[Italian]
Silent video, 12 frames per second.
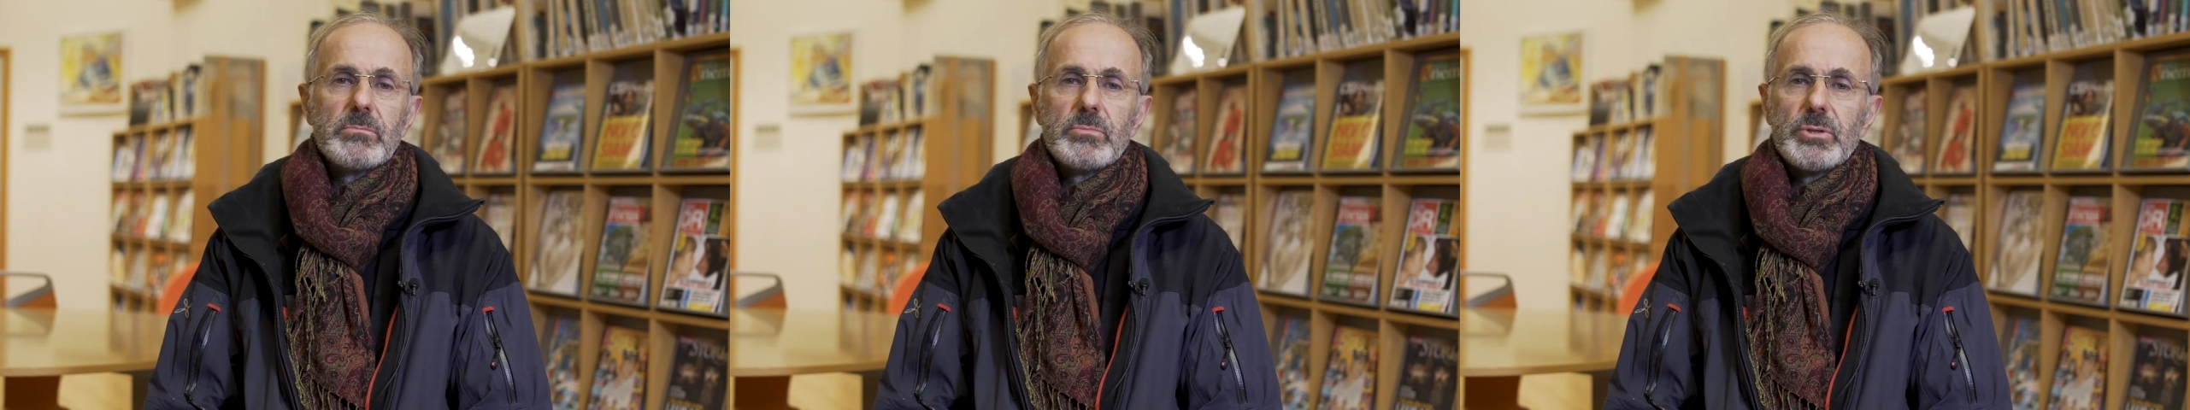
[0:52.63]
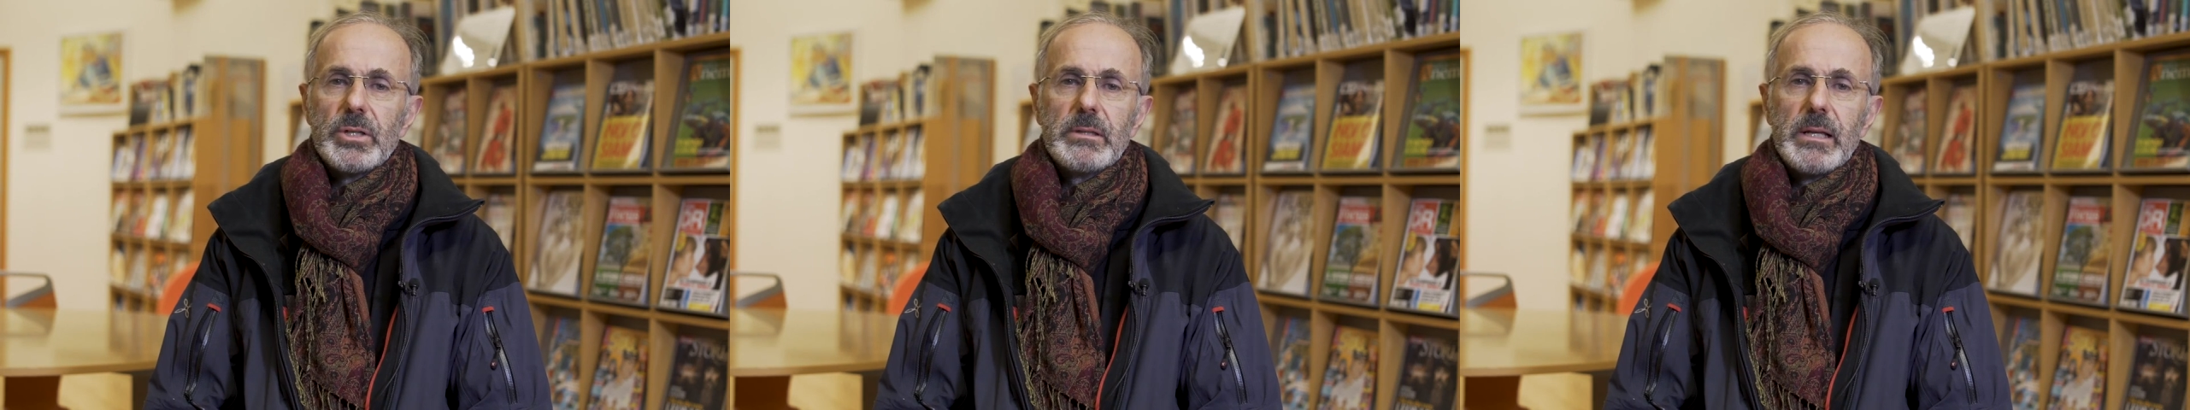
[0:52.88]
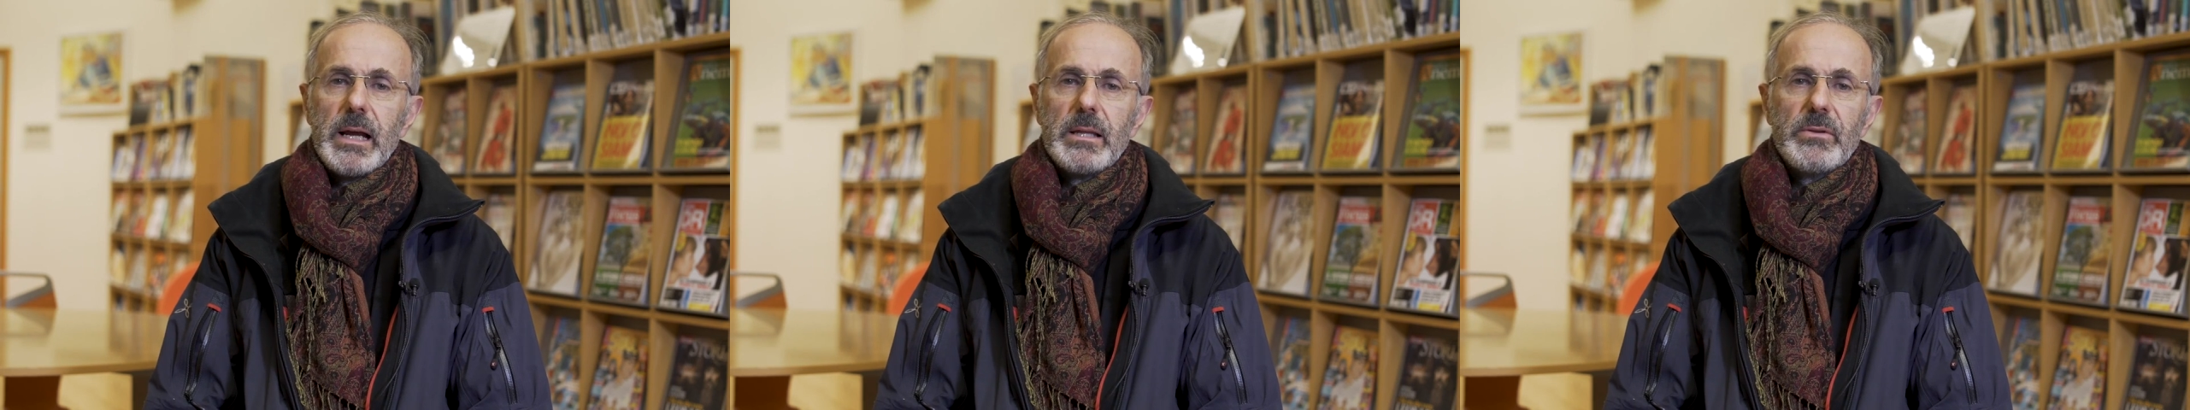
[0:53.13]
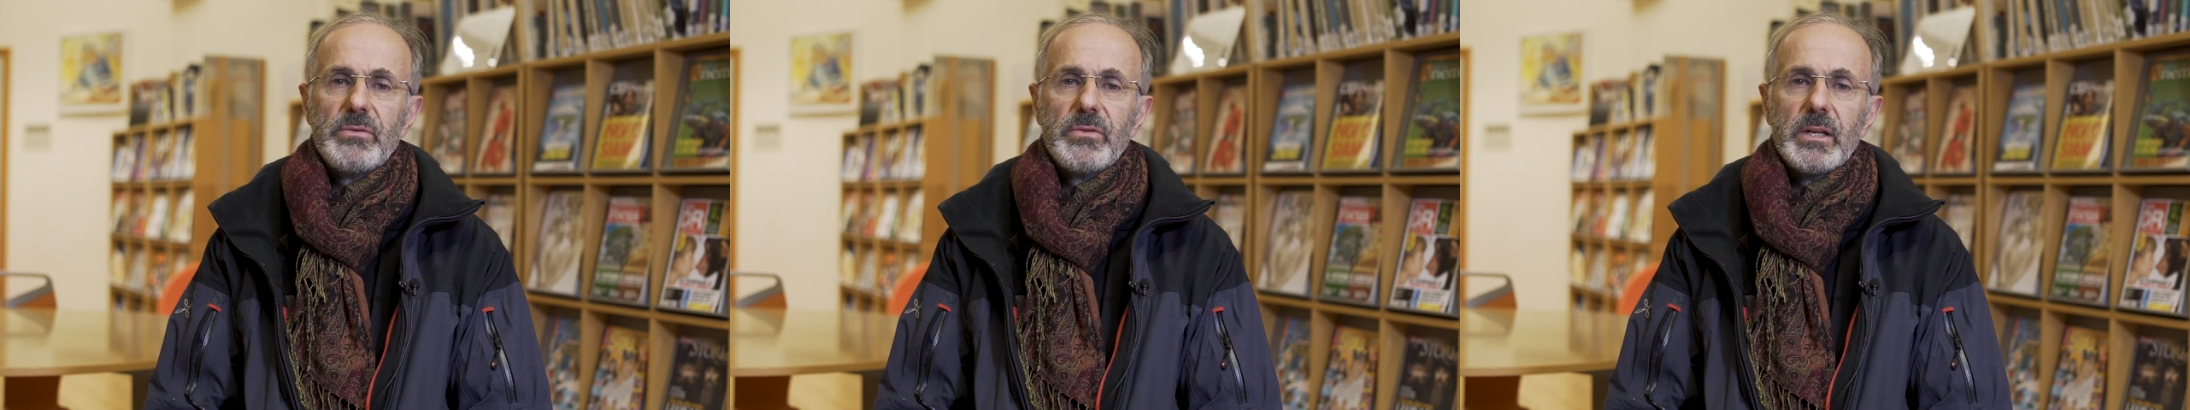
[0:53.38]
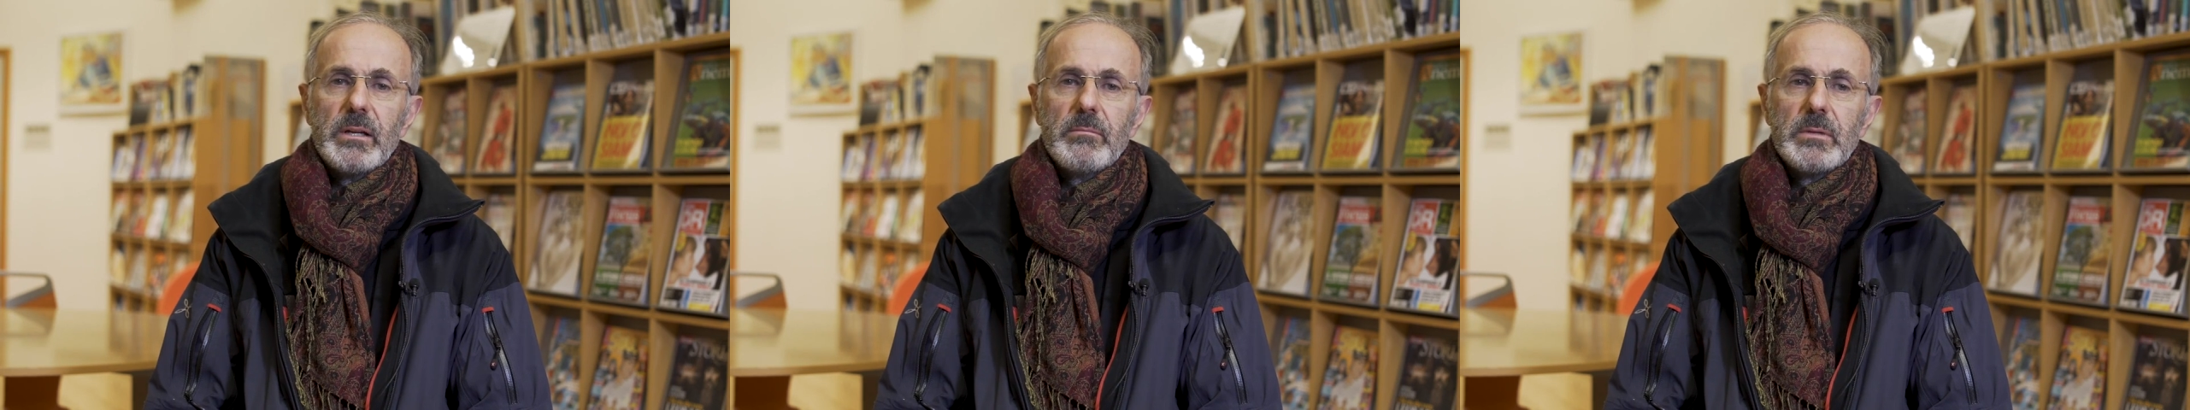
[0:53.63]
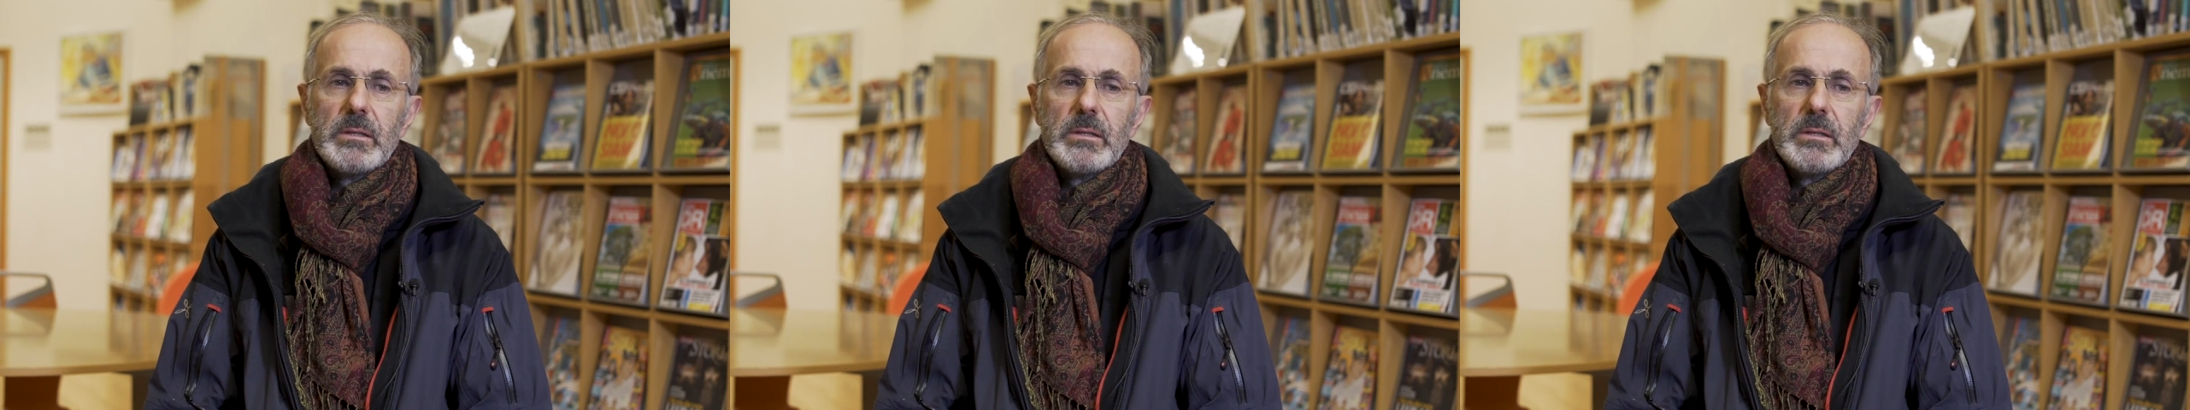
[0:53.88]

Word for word: centinaia di film